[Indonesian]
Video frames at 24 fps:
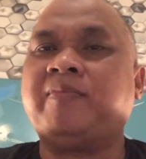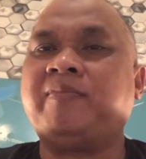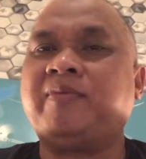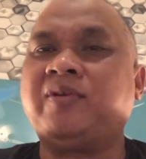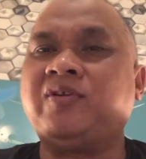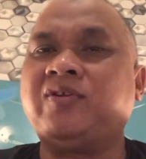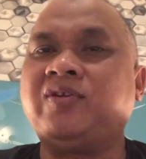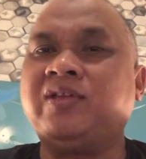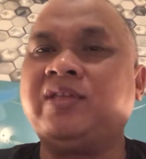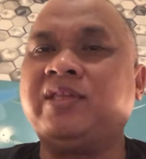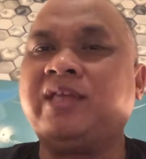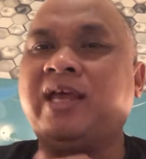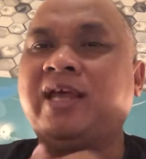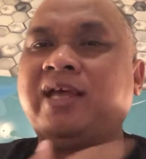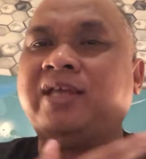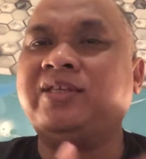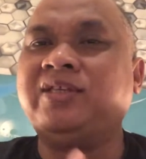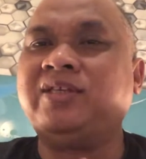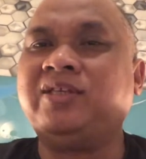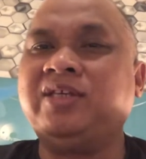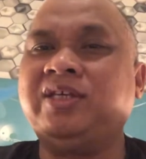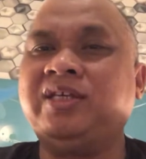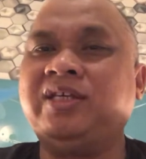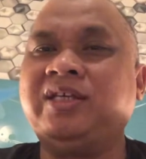
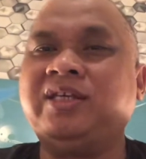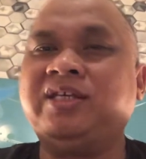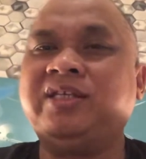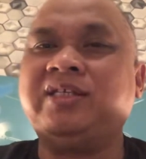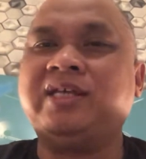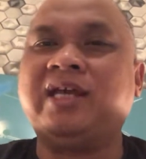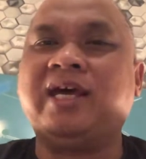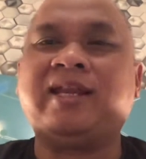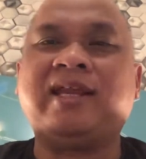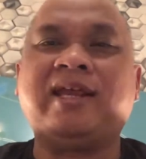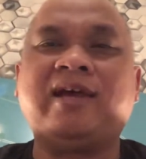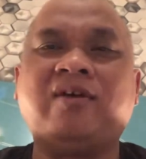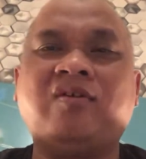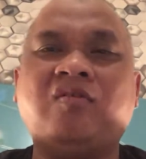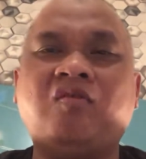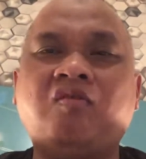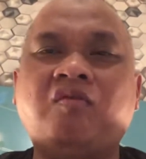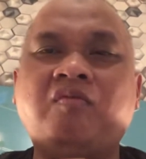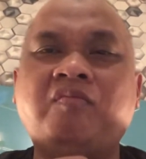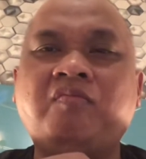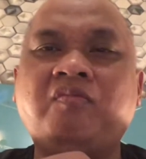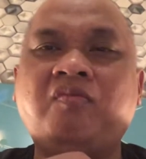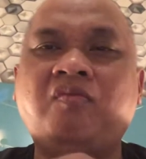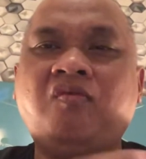presentasi cara
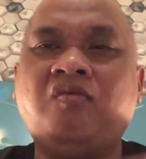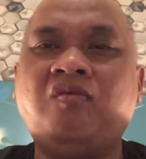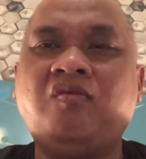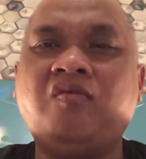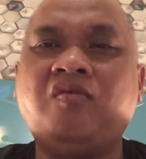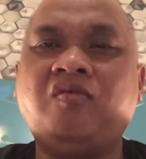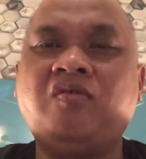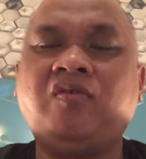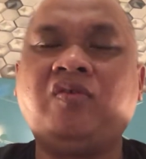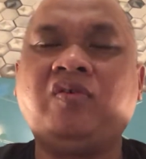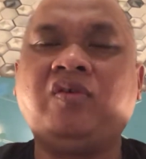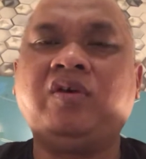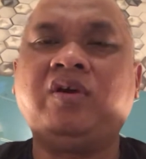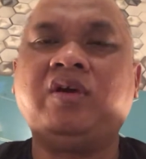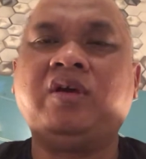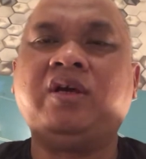ngomong